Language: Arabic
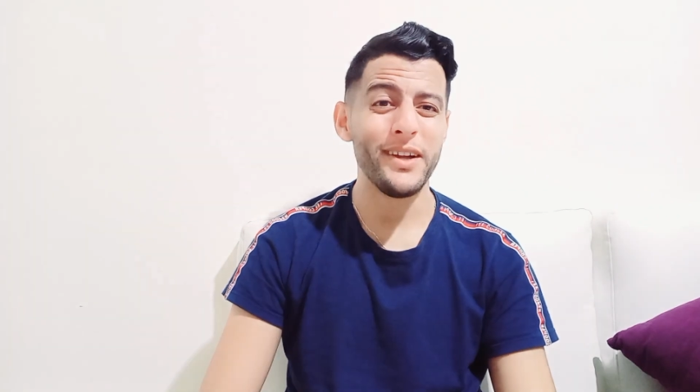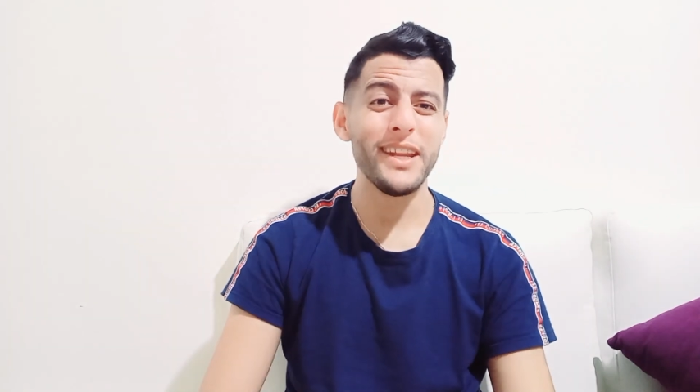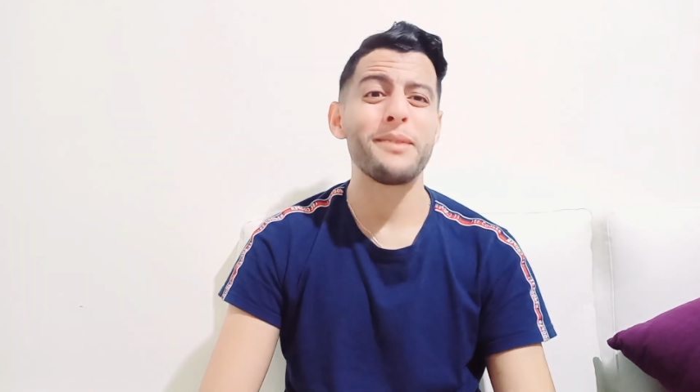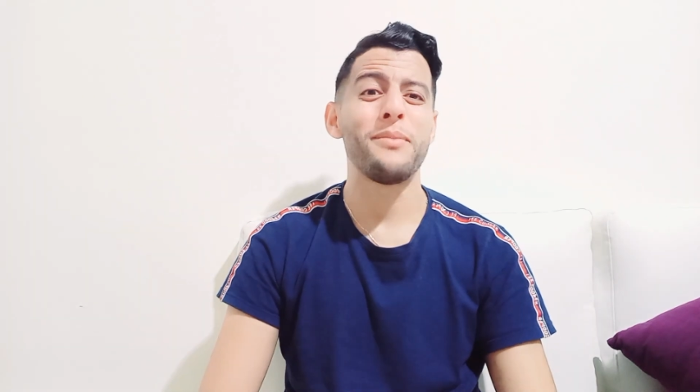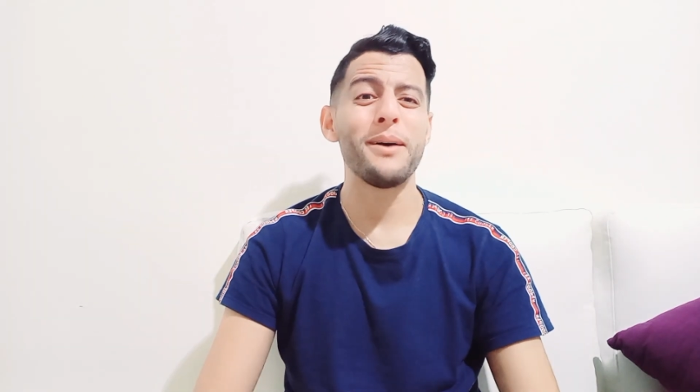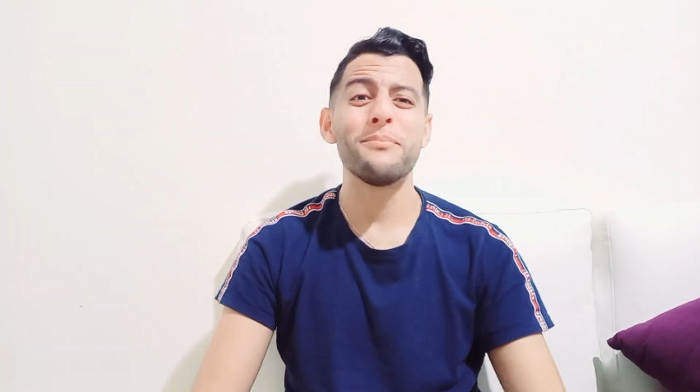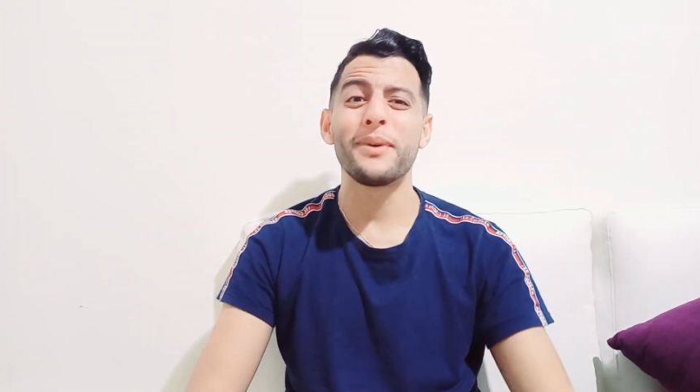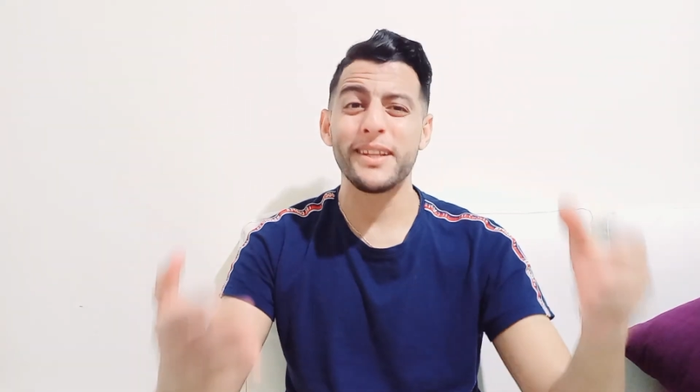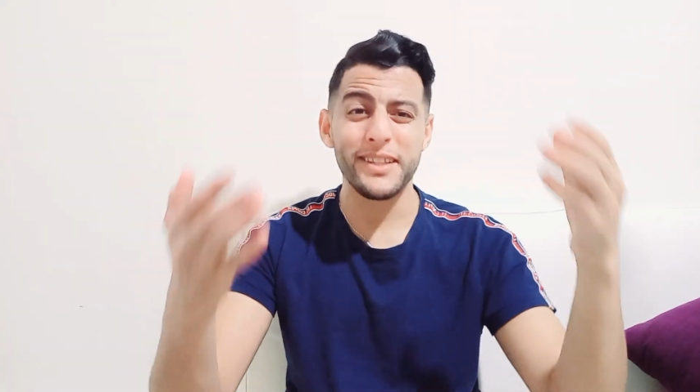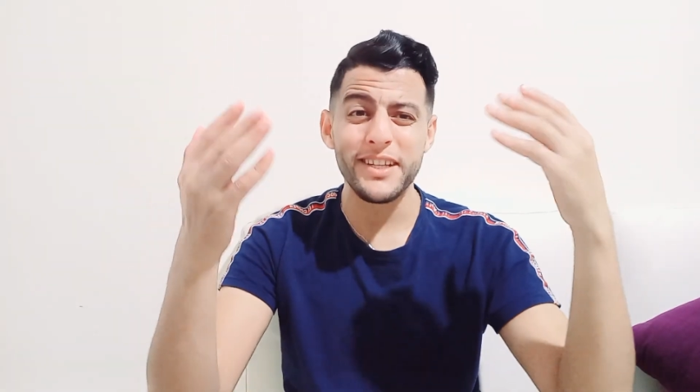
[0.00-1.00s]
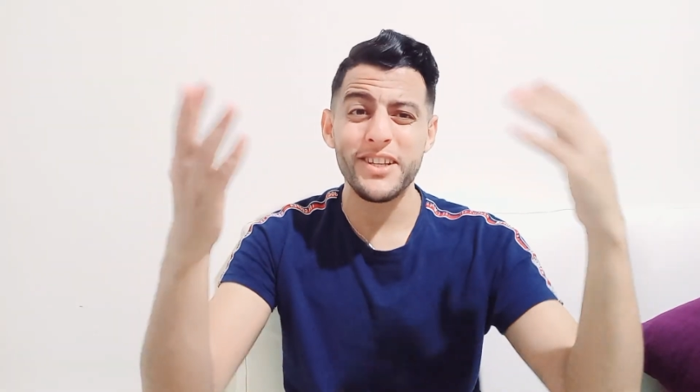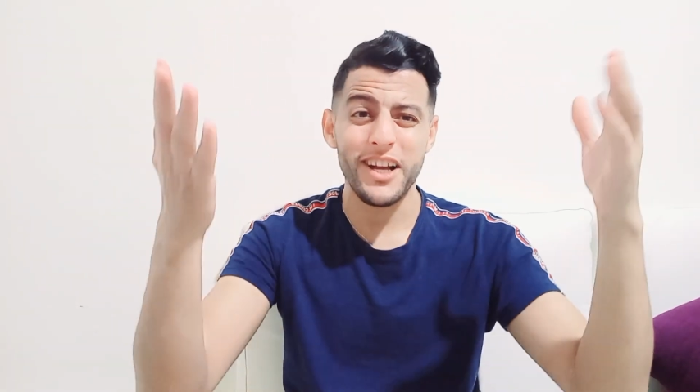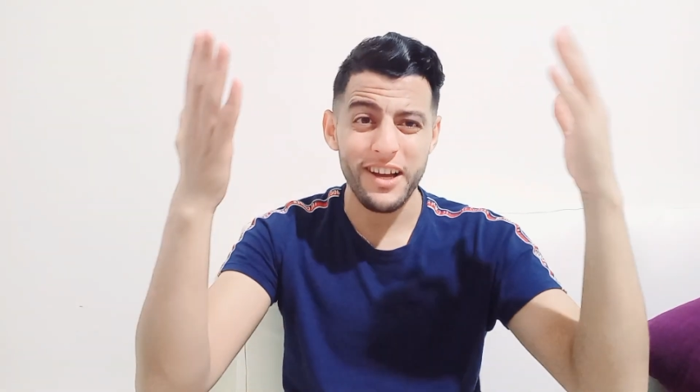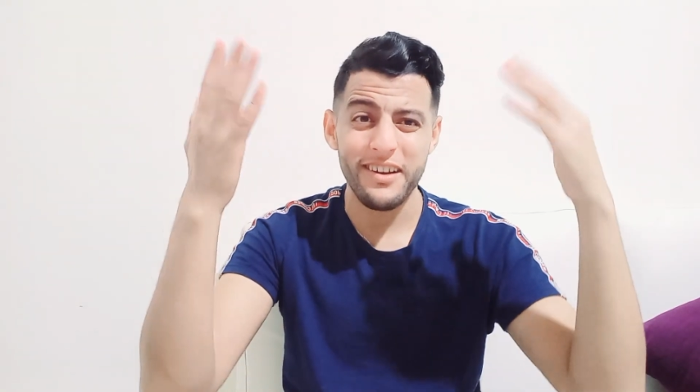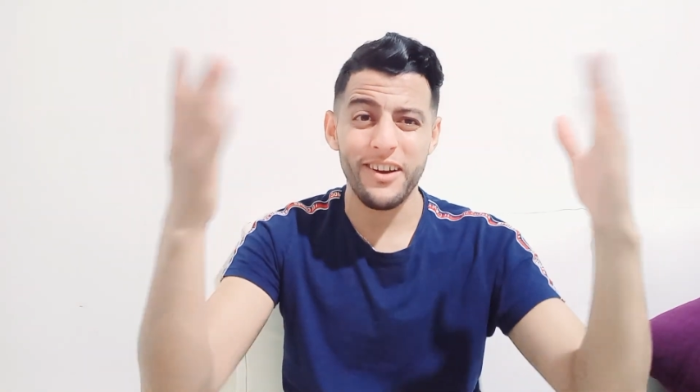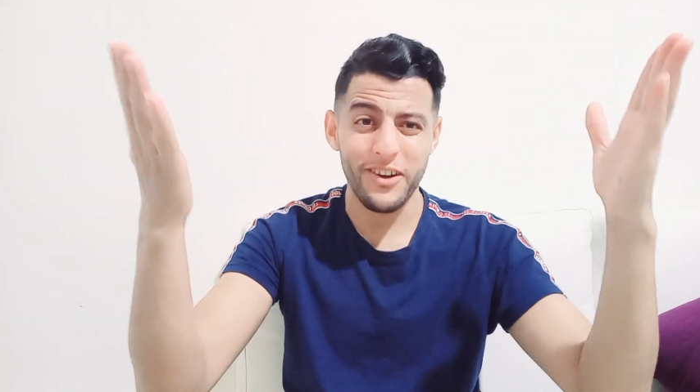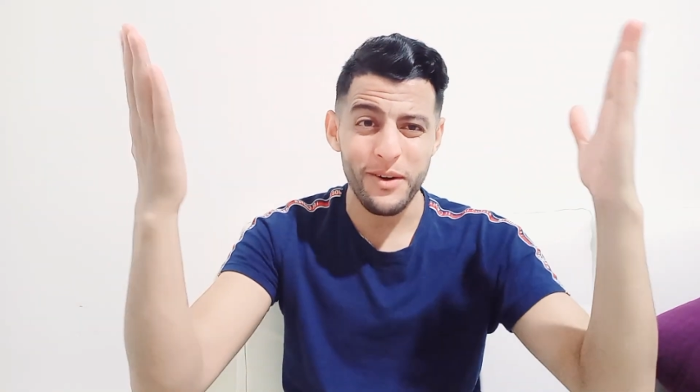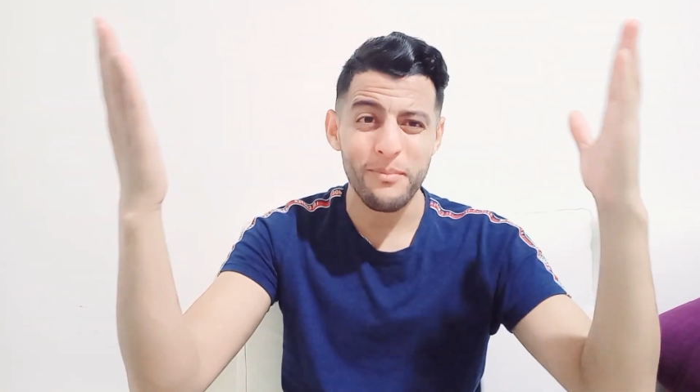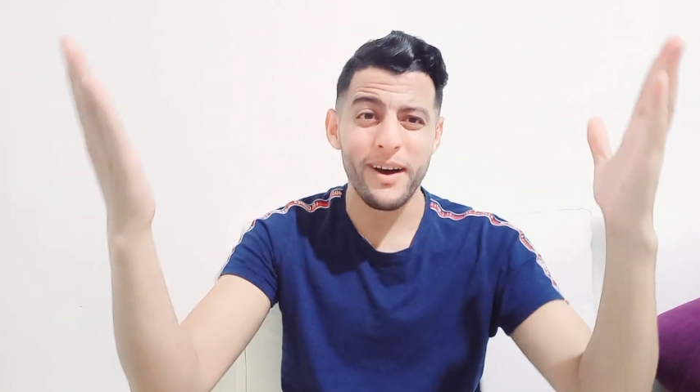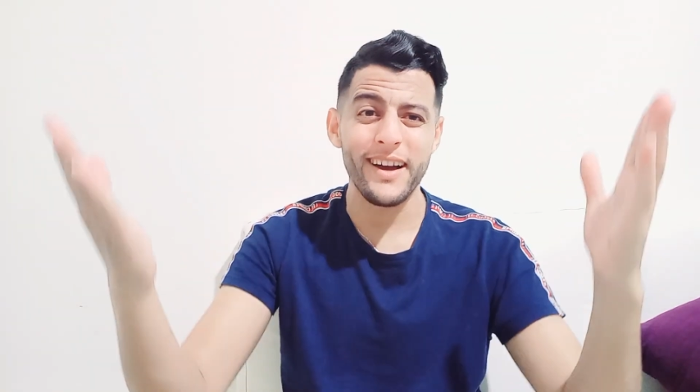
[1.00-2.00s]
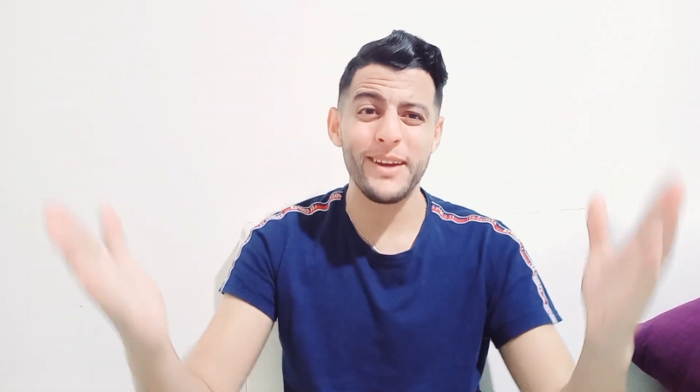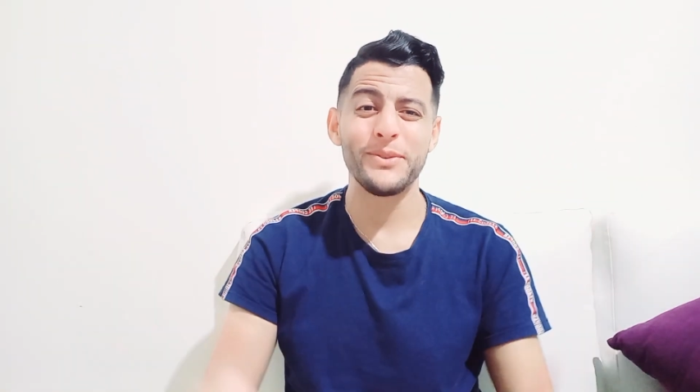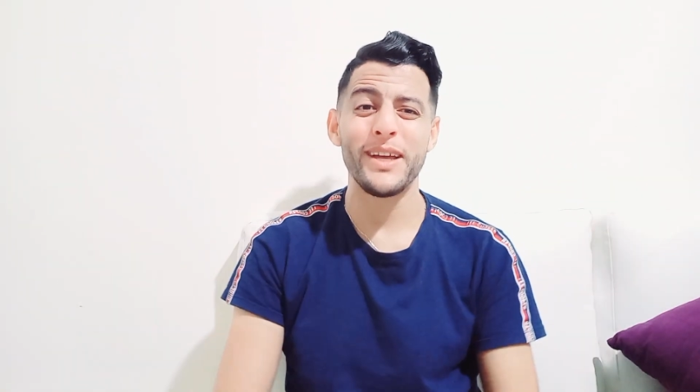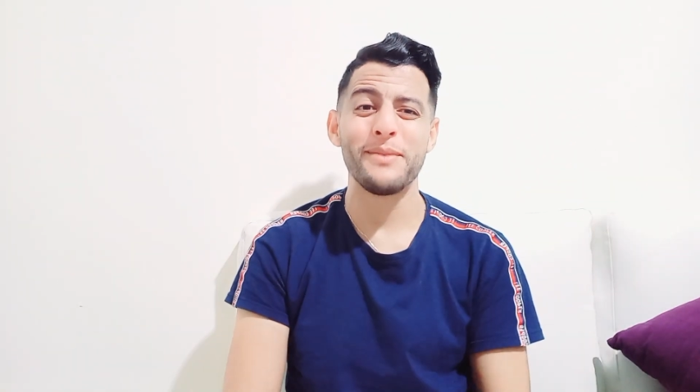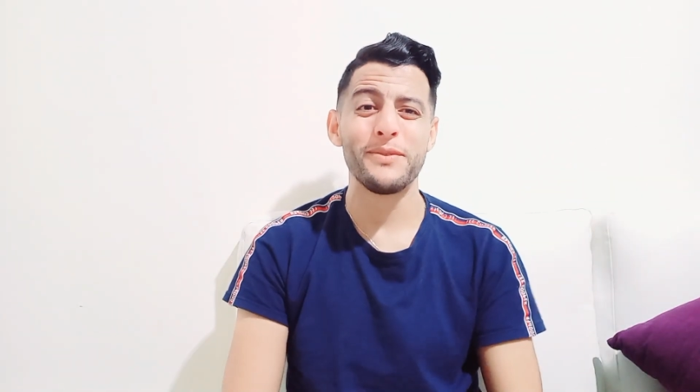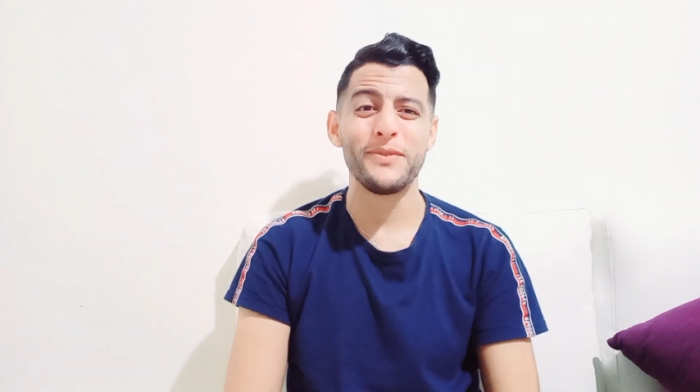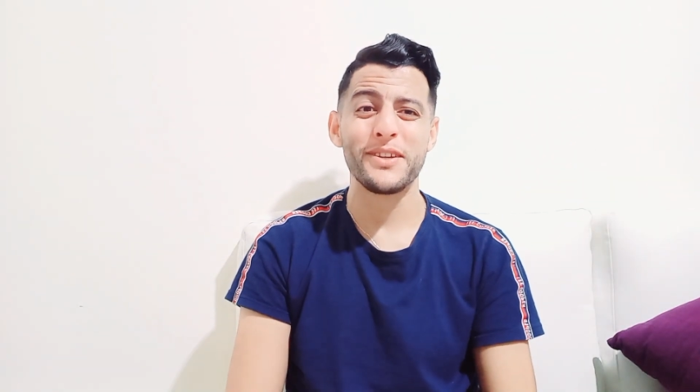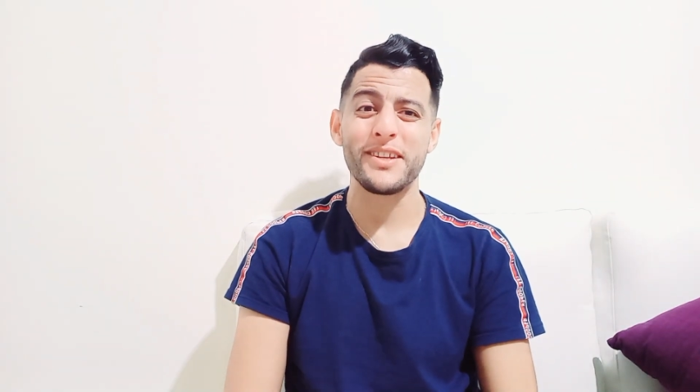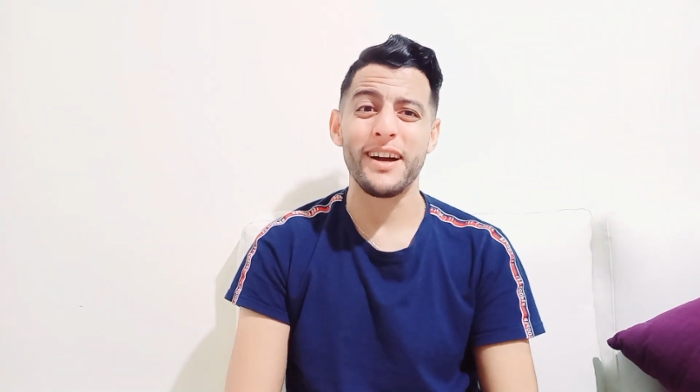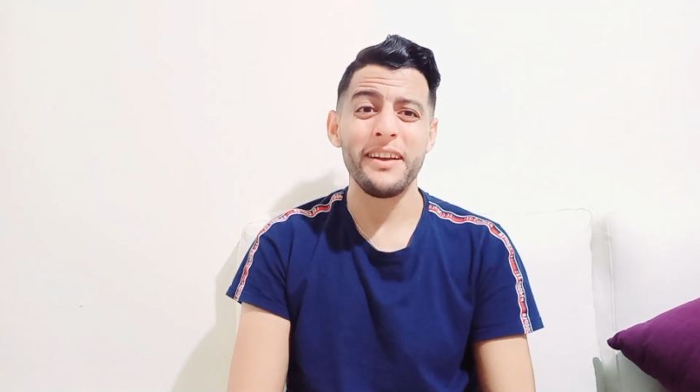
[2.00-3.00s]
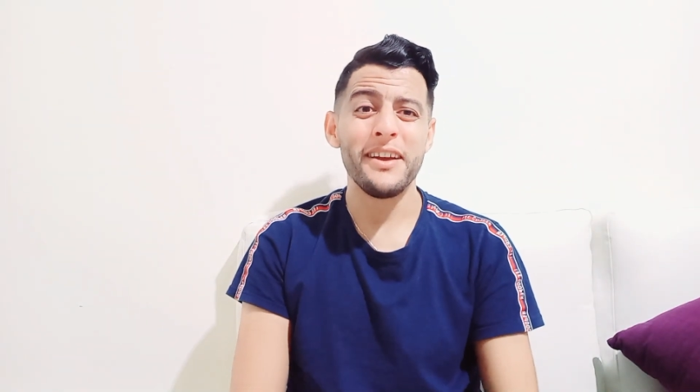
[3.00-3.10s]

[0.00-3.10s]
حنا راه محمقين ديجا حماق انا وطامو الفرشه